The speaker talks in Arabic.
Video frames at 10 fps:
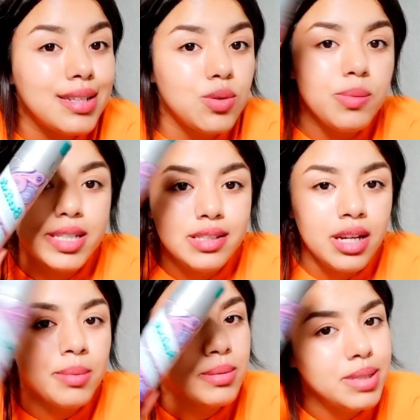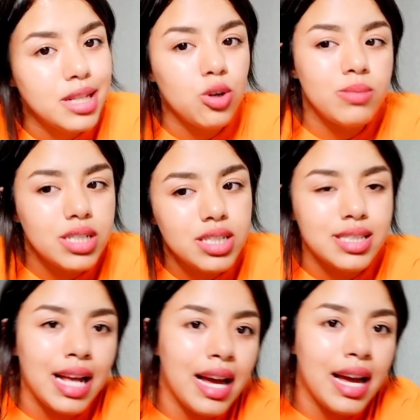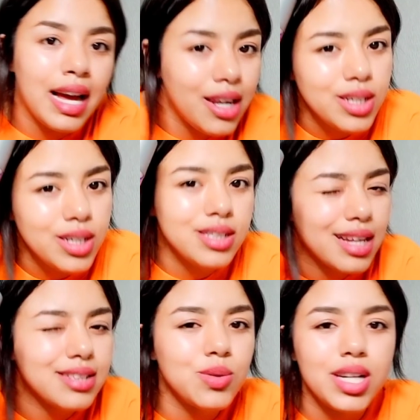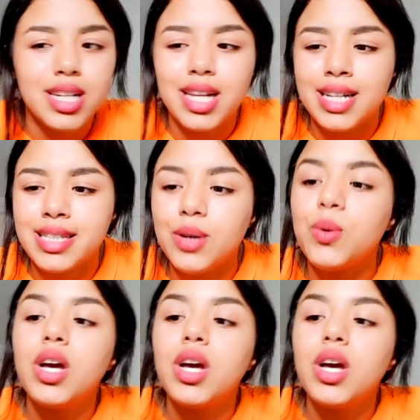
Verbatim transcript: 80 درهم انا بديت لكم داكشي طالع وغادي كنقراطيو